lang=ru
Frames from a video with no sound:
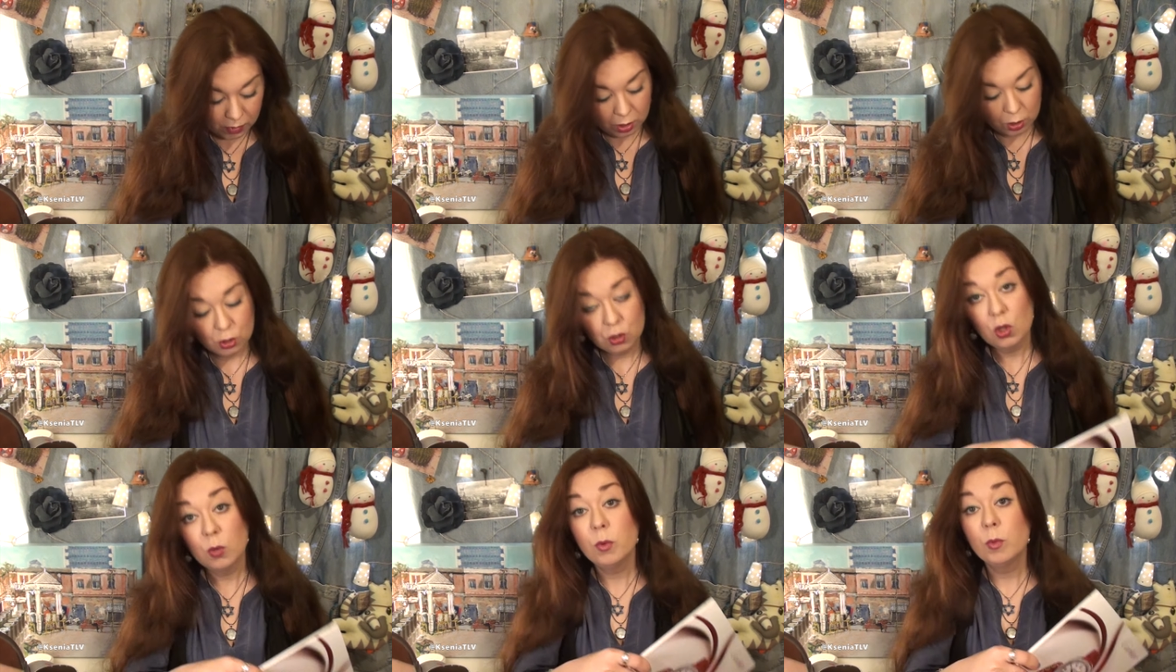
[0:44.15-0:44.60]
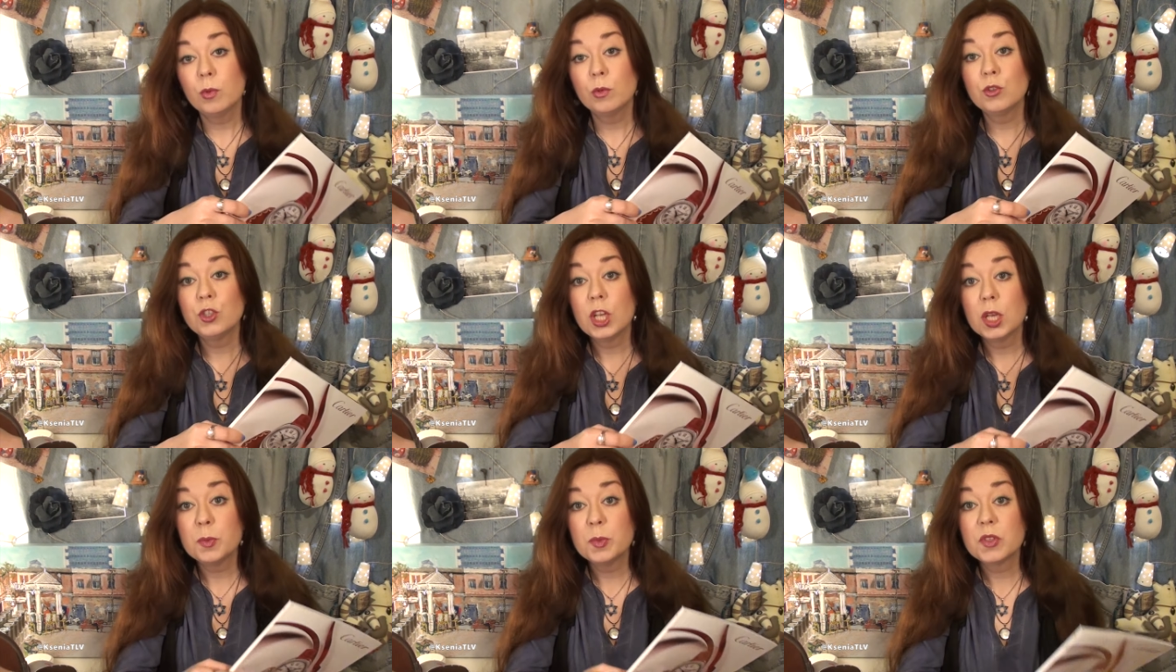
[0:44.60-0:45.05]
Что мы
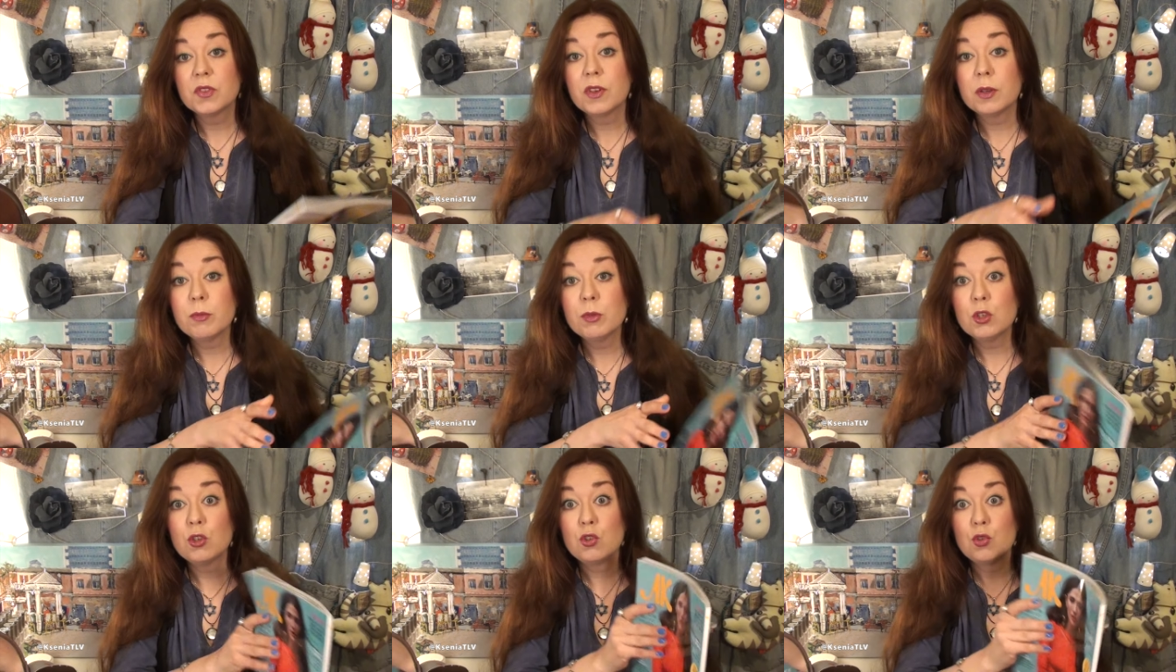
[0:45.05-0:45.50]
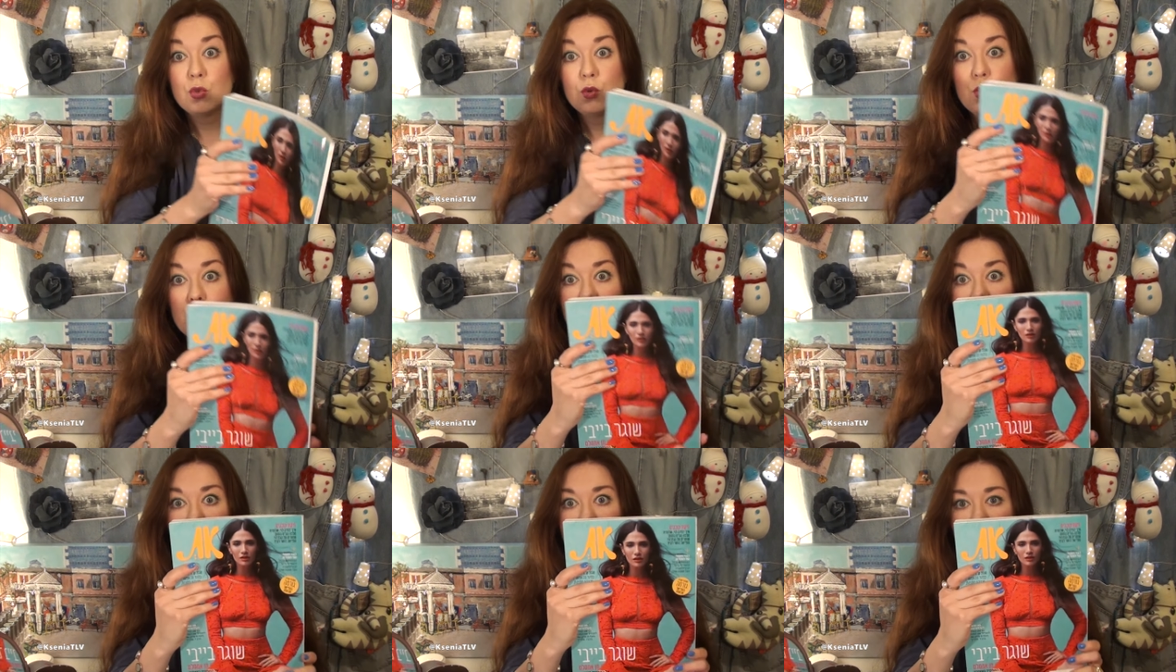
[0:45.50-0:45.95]
получаем с вами?
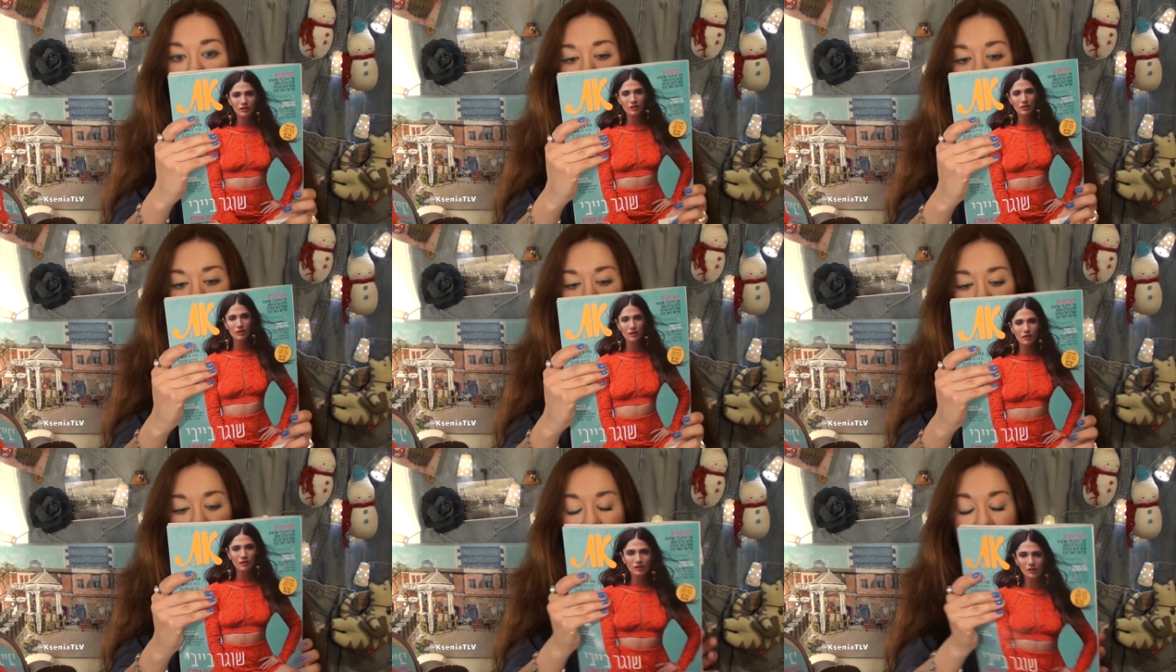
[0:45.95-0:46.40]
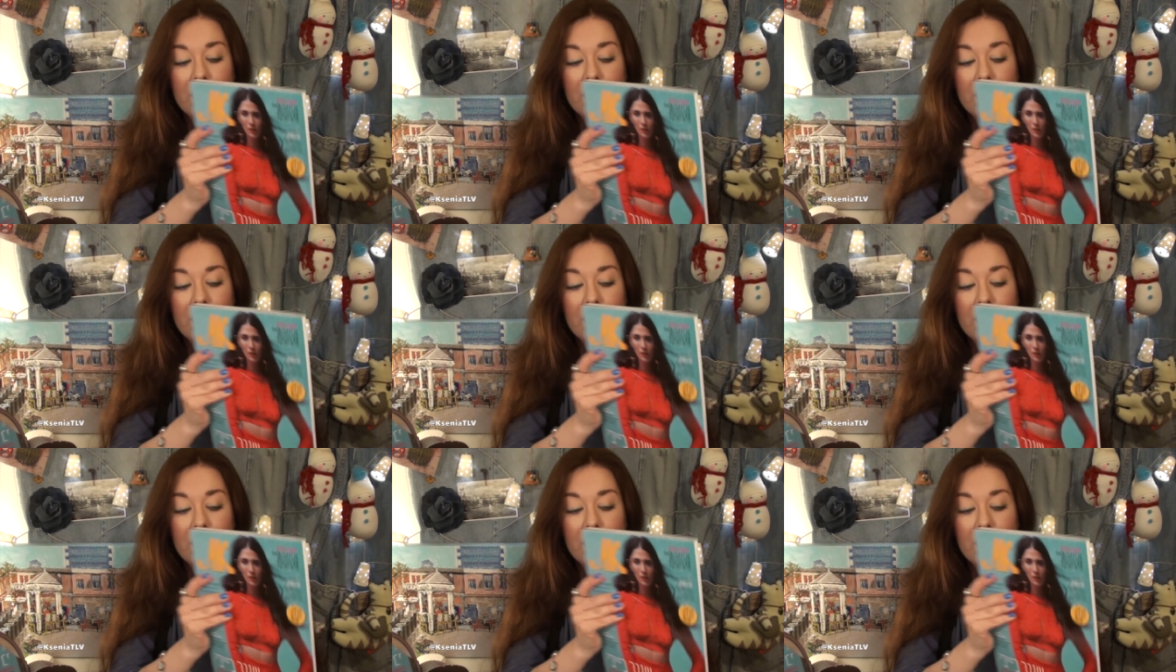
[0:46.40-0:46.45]
Журнал.